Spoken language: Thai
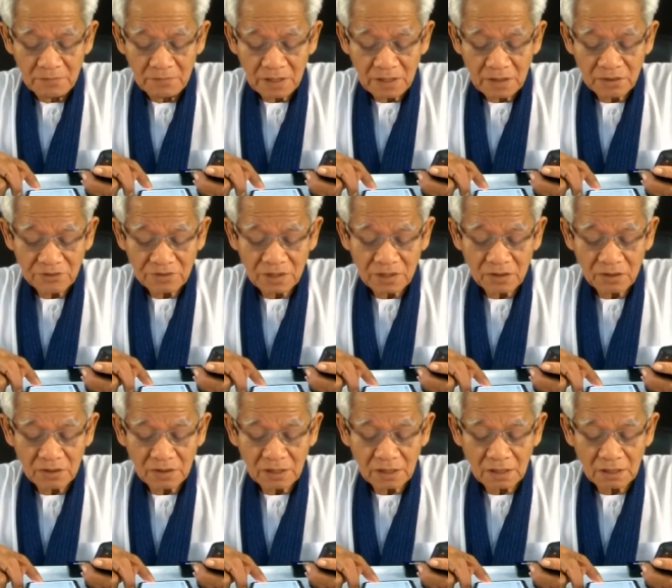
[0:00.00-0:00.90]
ไม่เข้าใจ
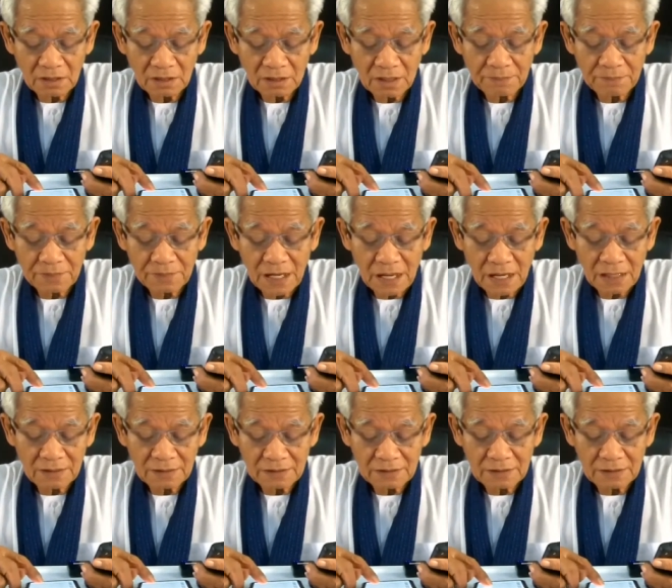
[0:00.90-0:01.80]
ก็ติดกับดั
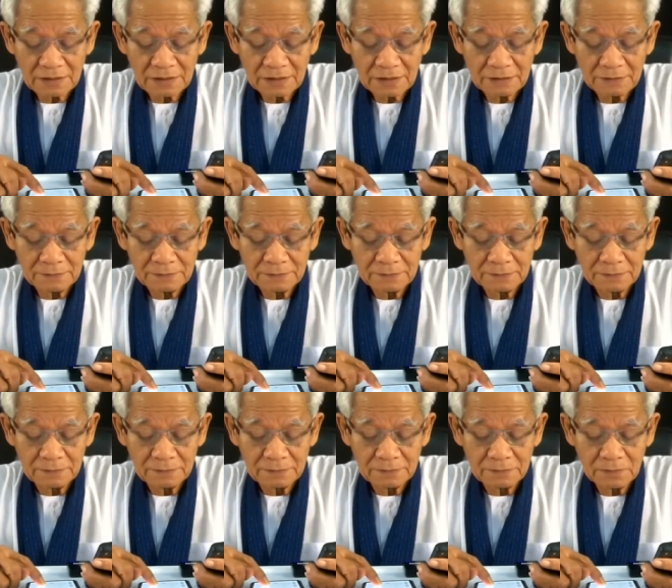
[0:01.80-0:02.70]
กนั่นนะครับ
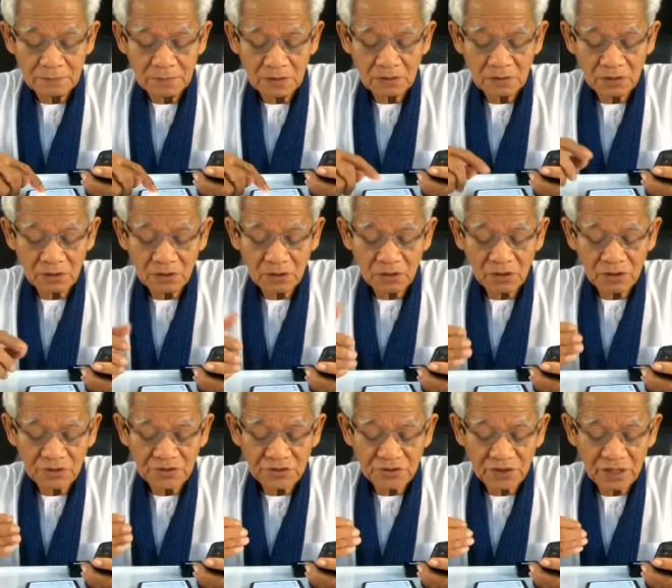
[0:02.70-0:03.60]
มันต้อง
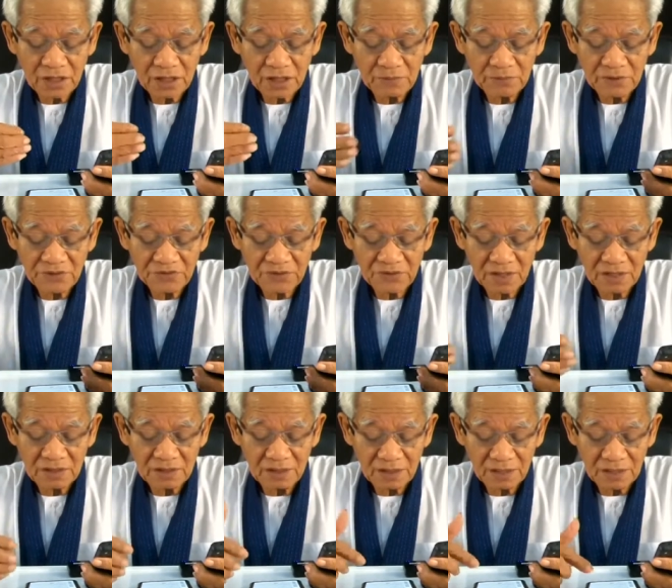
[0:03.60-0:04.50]
ค่อยๆแชร์กันภาษา
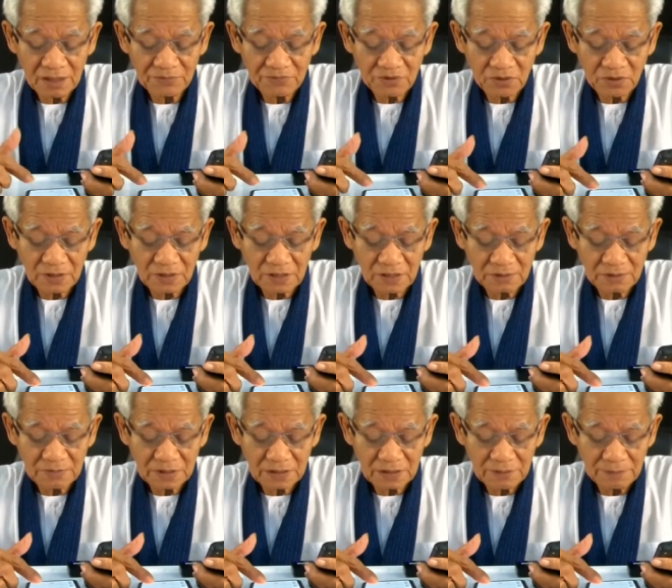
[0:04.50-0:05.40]
ทีละคำสอง
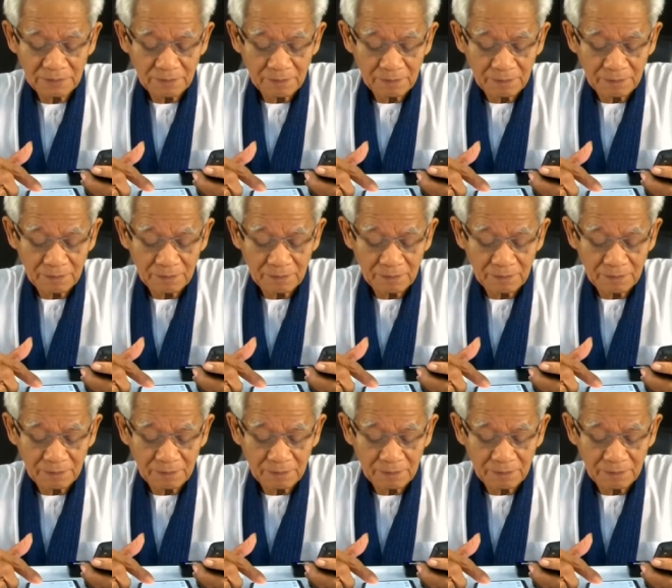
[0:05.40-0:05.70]
คำนะครับ